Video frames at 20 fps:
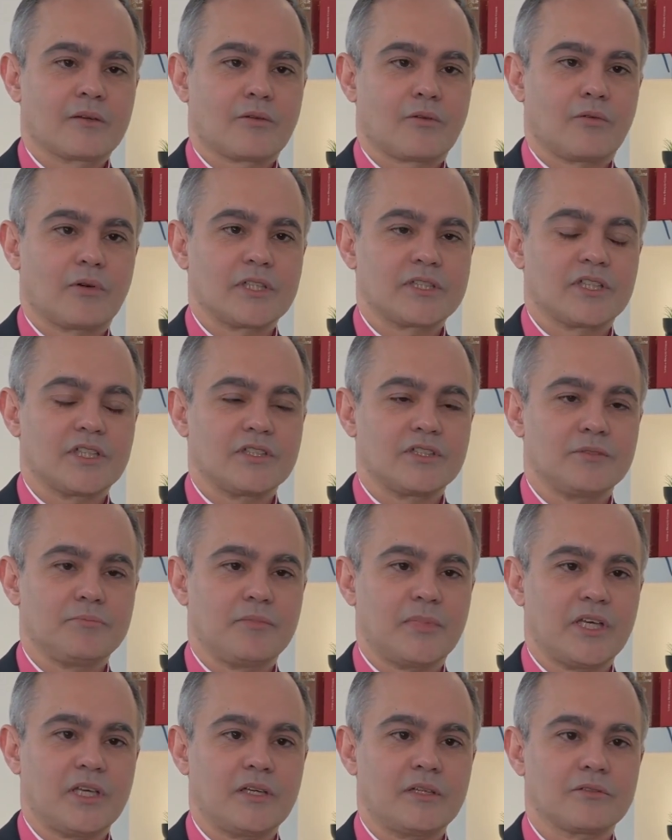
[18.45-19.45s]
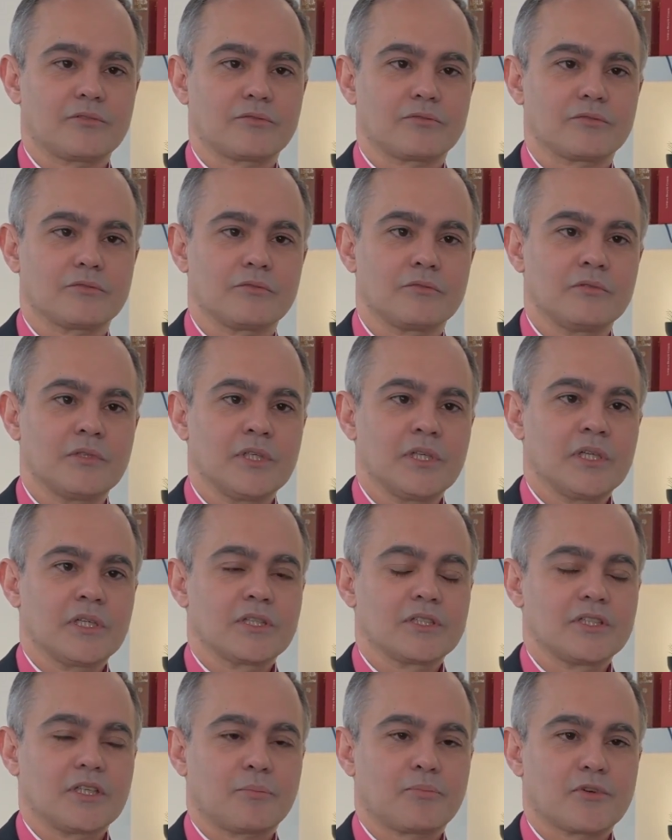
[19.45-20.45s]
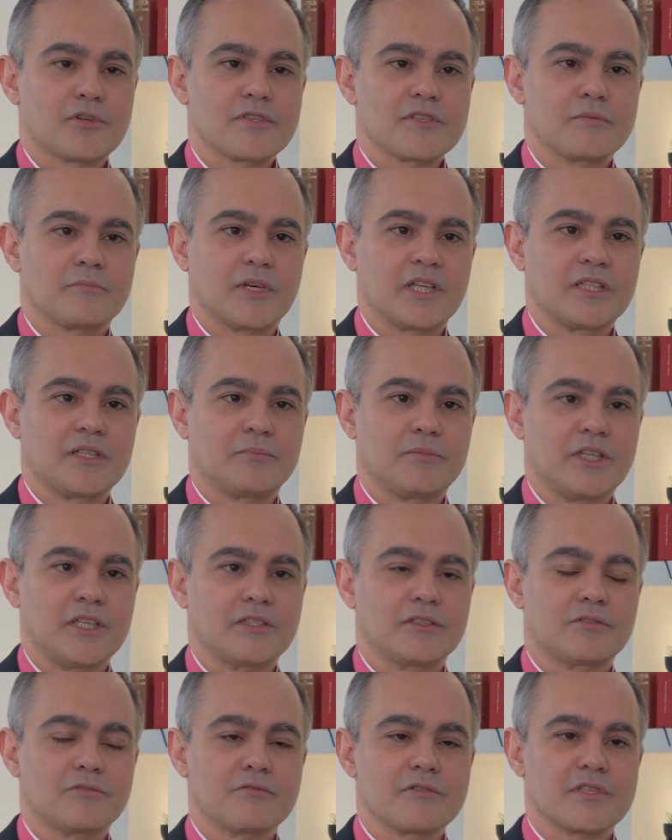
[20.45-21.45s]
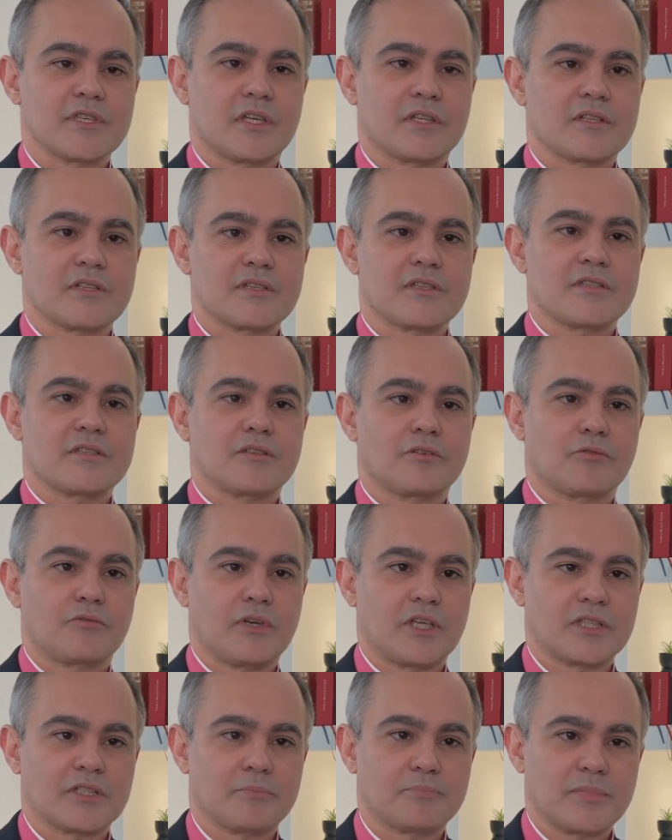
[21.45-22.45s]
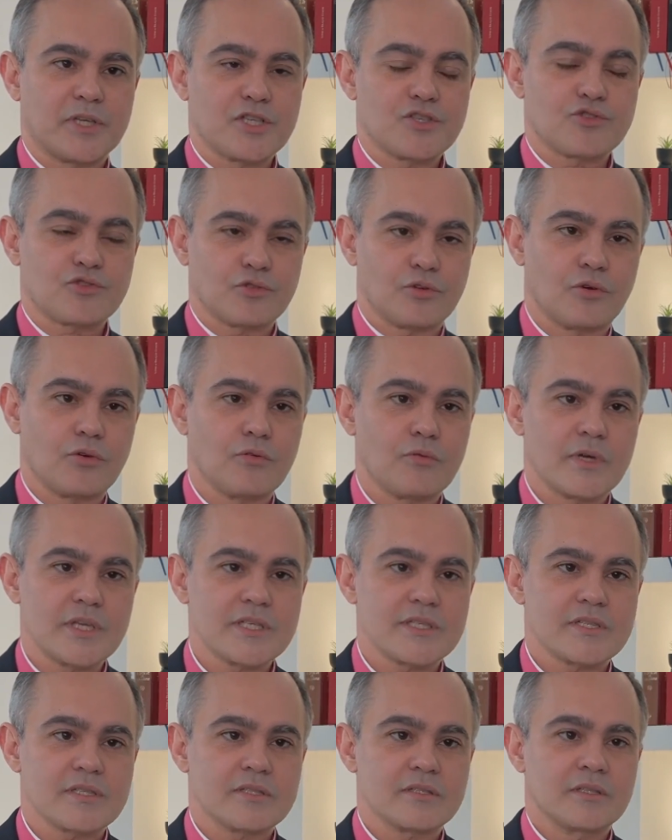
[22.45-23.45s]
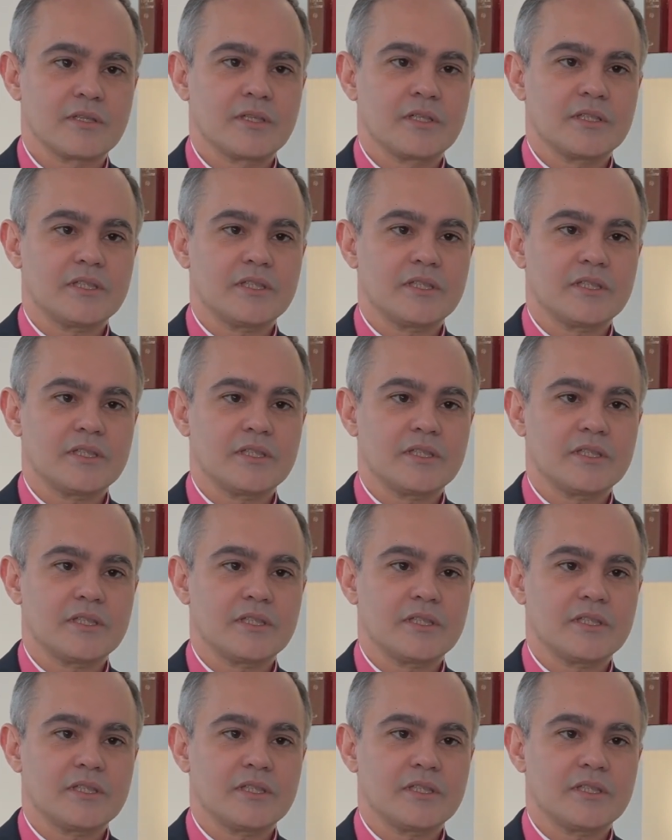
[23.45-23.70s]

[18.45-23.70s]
com atendimento de aproximadamente 250 pessoas,